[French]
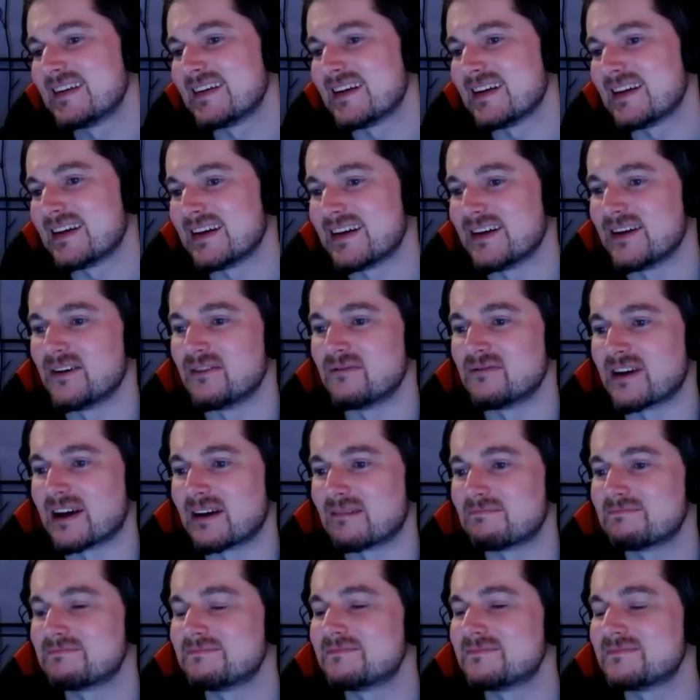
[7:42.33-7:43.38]
C'est vrai qu'il y a un
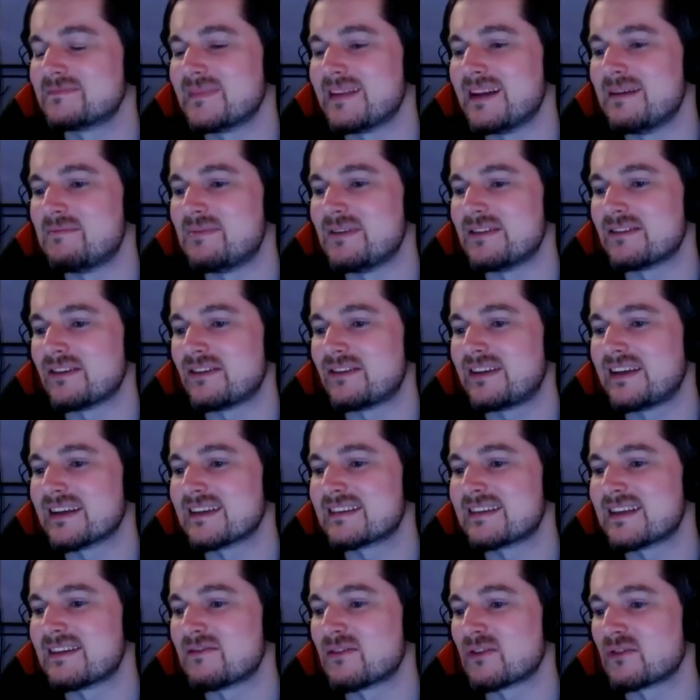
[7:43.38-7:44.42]
nouvel épisode d'aventure qui est
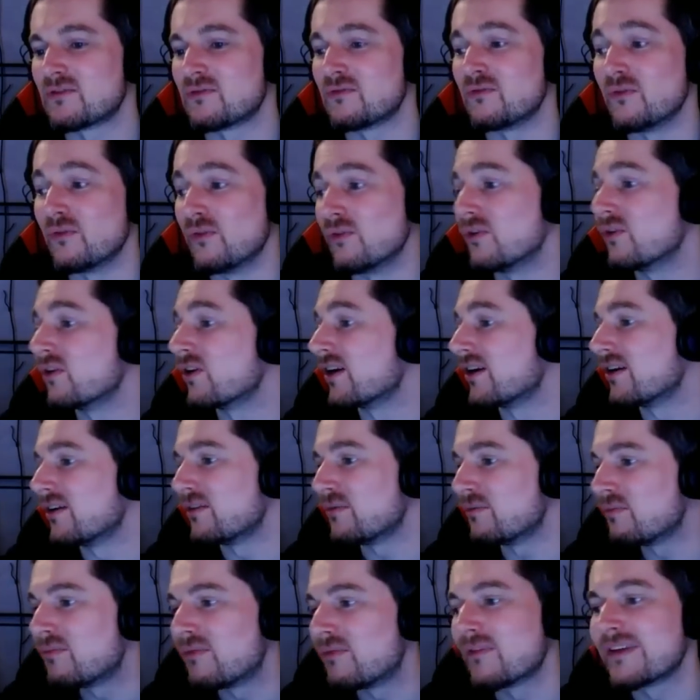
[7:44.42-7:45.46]
sorti.
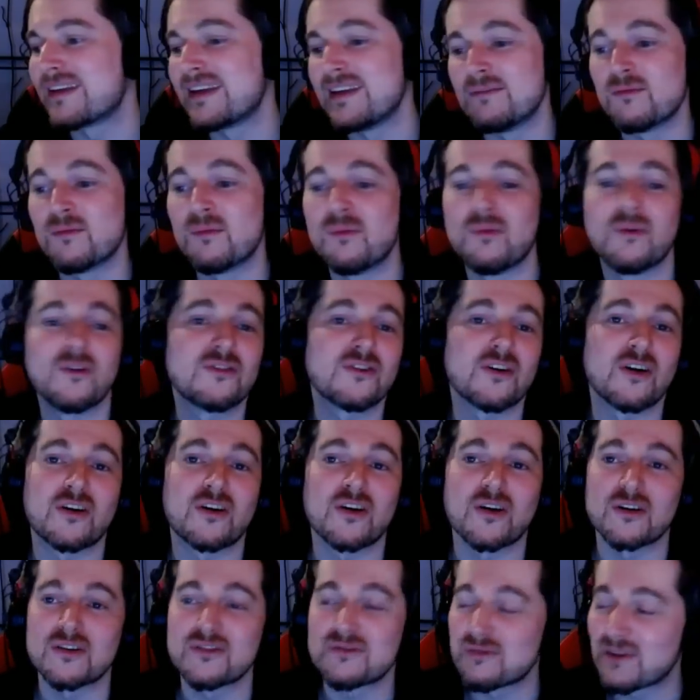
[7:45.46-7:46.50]
Donc l'épisode
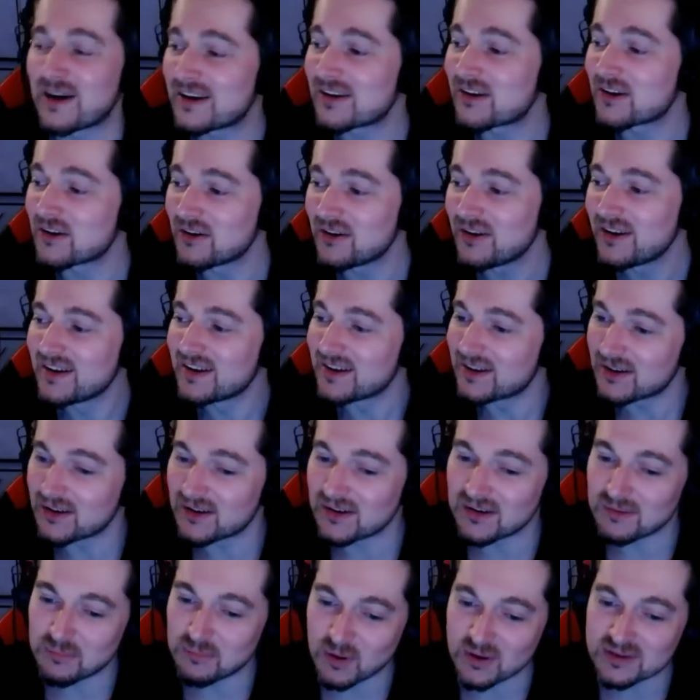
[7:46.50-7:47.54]
15.
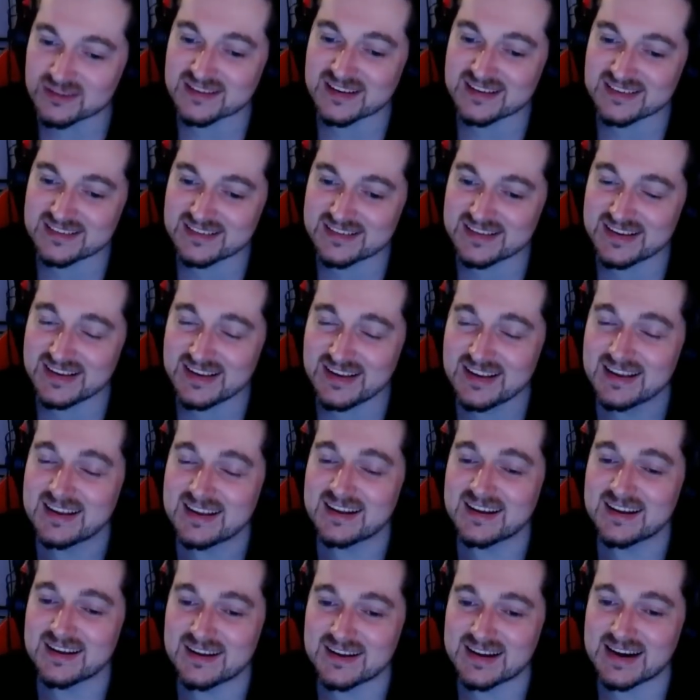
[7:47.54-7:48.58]
Euh, voilà
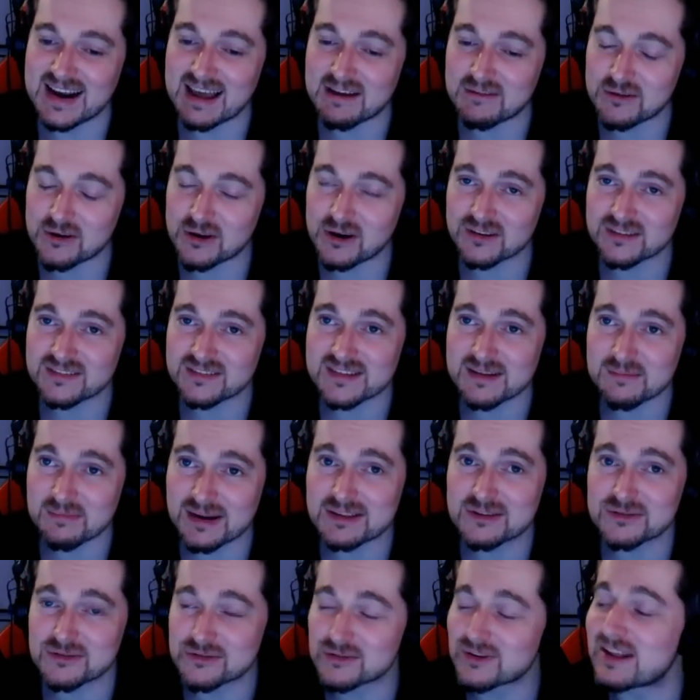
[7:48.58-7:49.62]
l'épisode 15
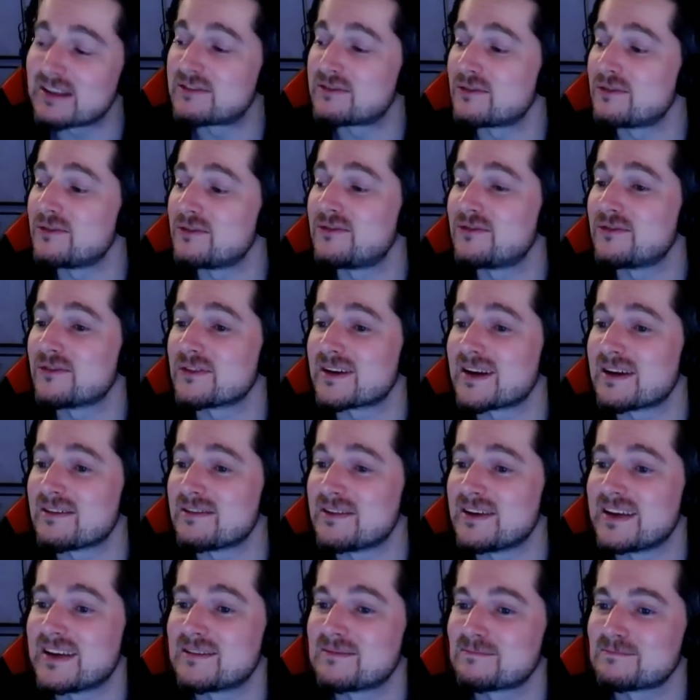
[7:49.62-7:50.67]
d'aventure, euh,
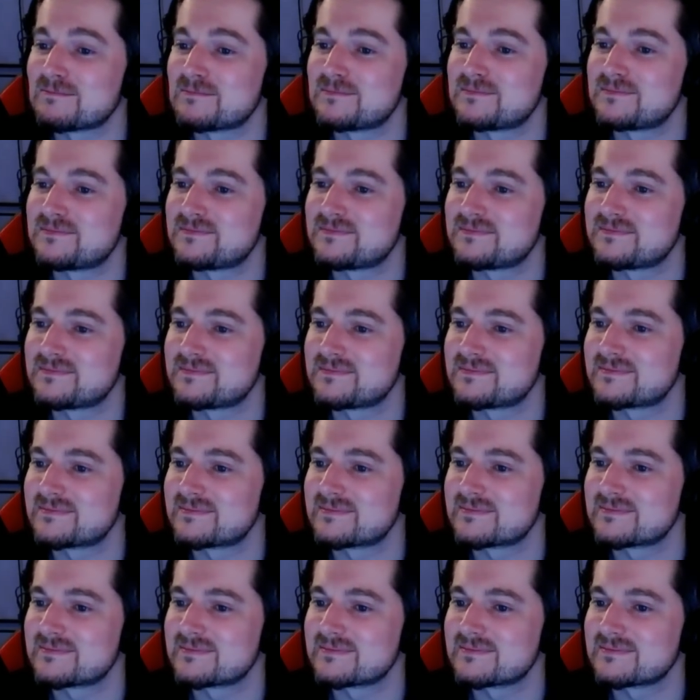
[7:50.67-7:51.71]
pour qui vous montre encore une
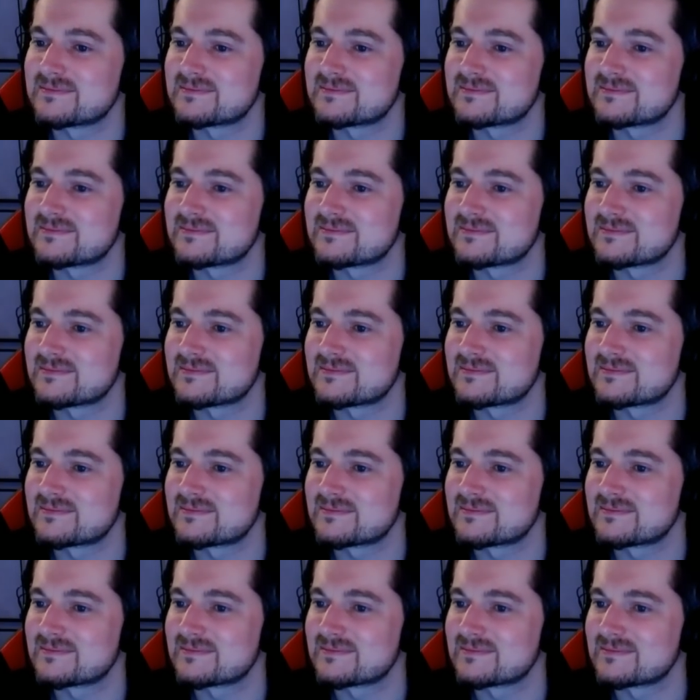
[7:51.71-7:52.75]
fois que, euh,
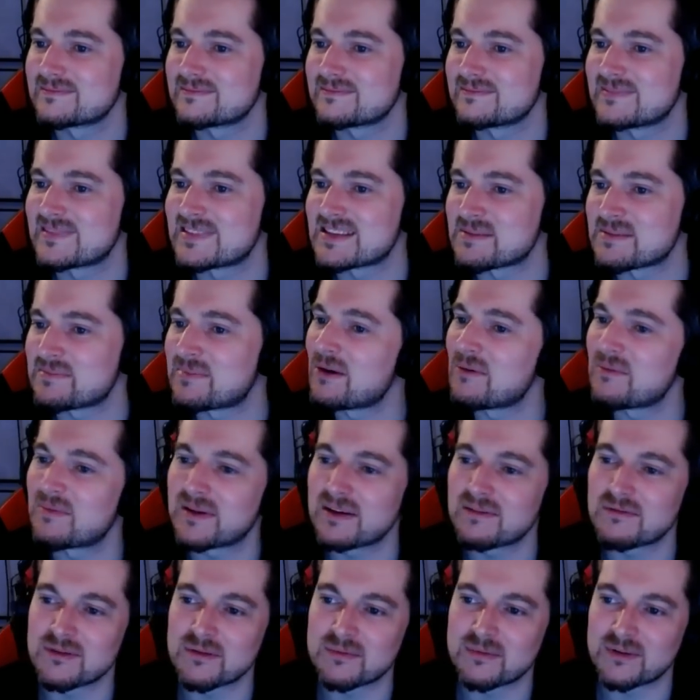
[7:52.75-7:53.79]
pensez-y,
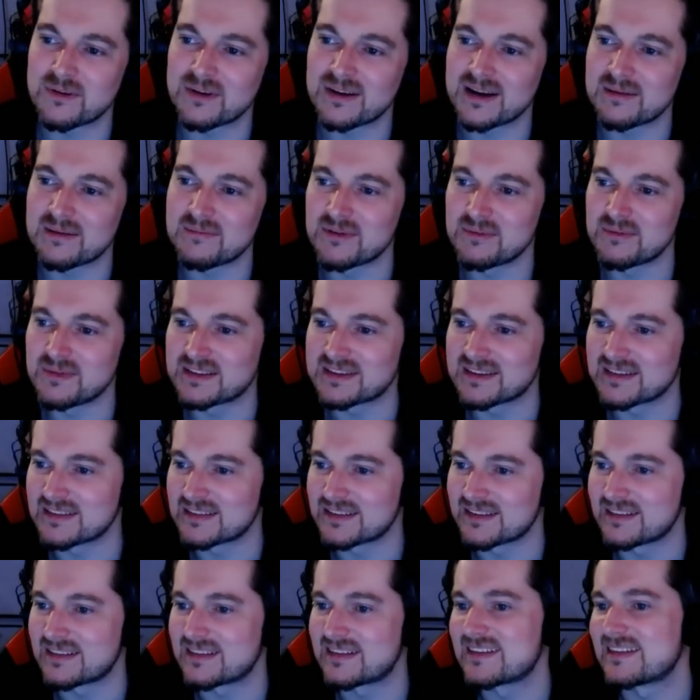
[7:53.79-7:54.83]
la violence n'est pas
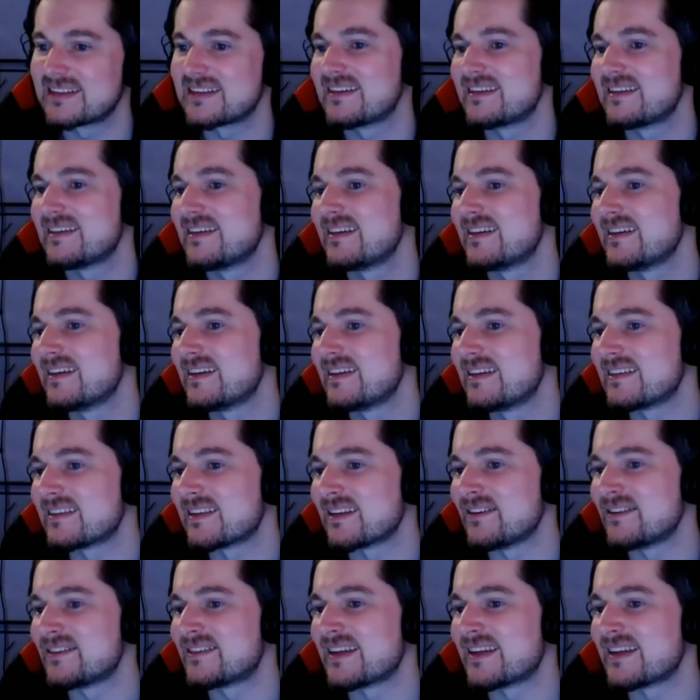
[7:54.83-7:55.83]
toujours la solution dans la vie.